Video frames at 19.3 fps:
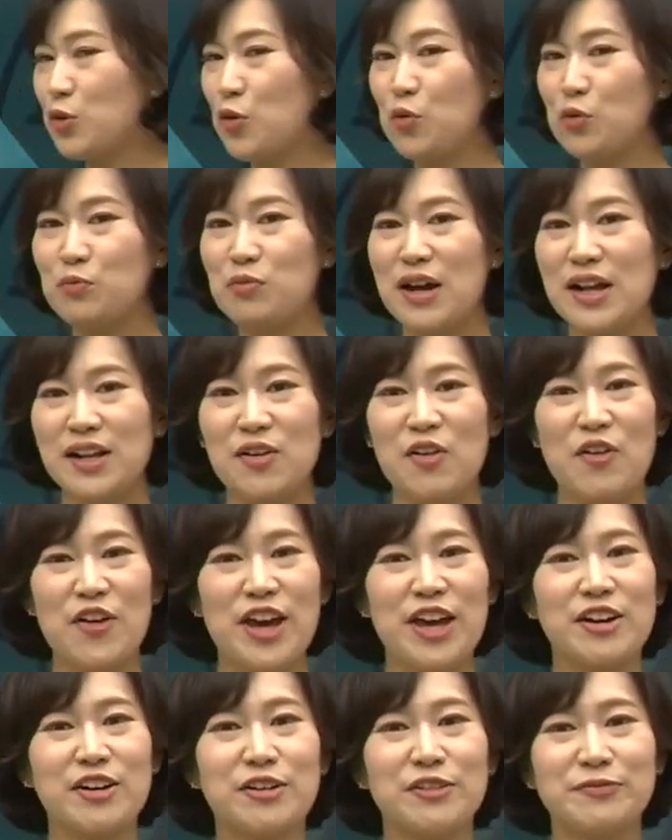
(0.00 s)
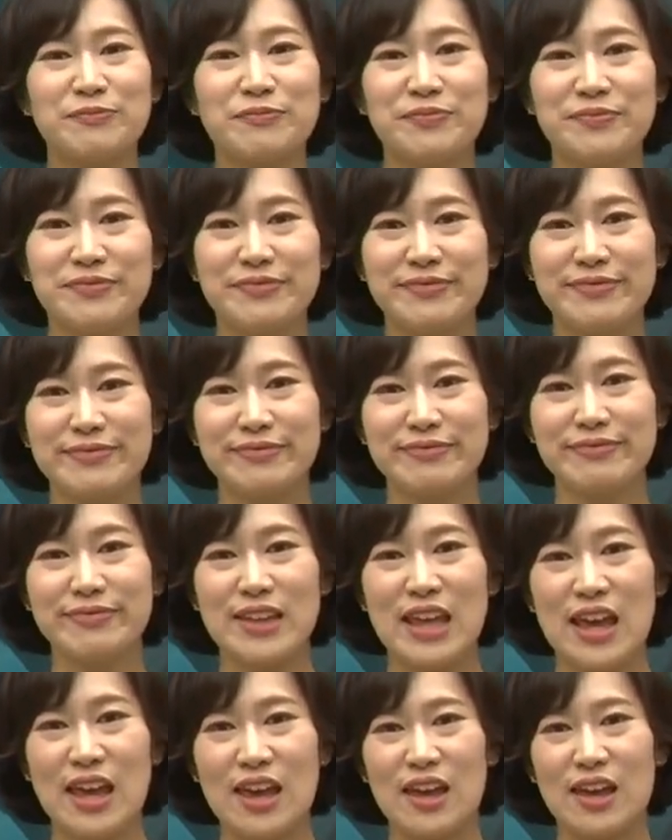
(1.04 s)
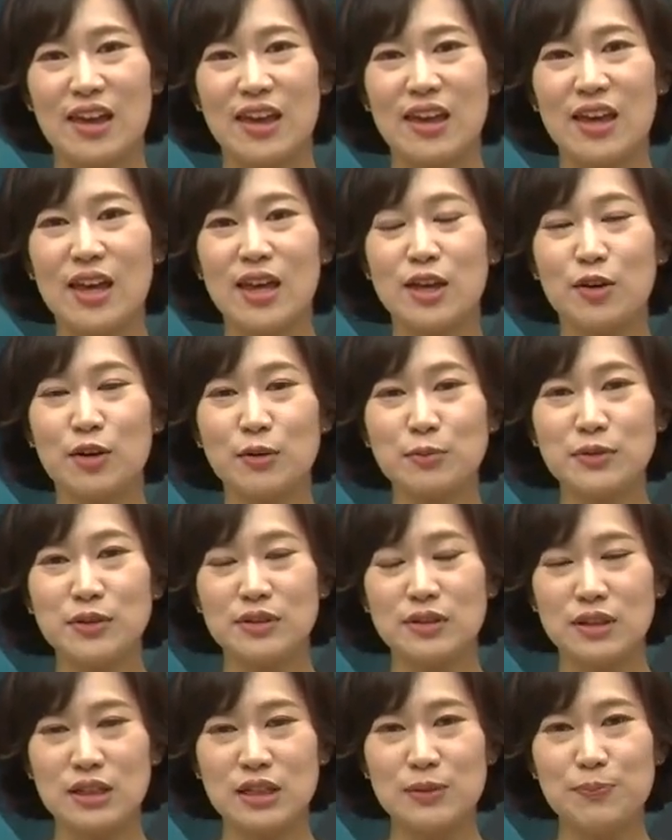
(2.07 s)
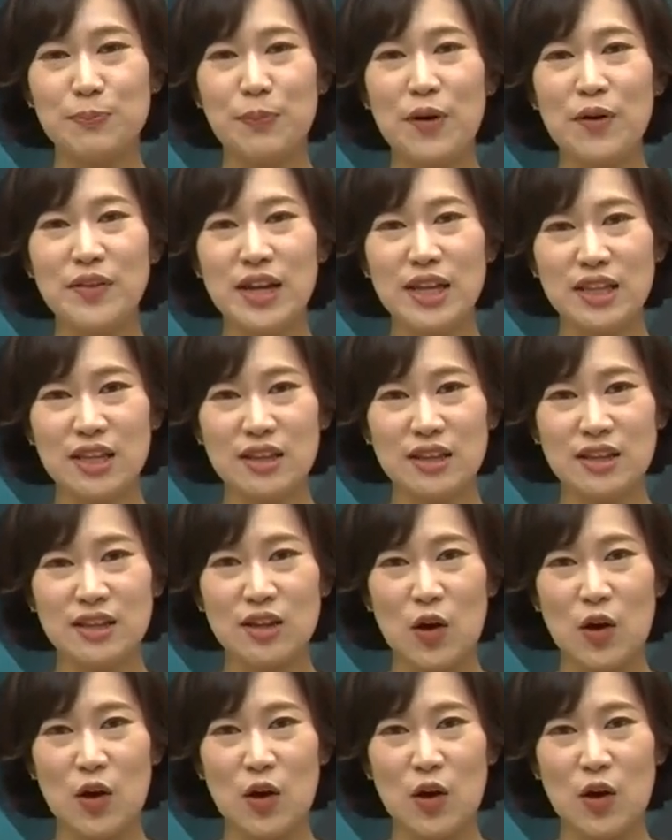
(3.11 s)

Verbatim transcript: 공부할 거예요. 네, 여러분 을뻔하다는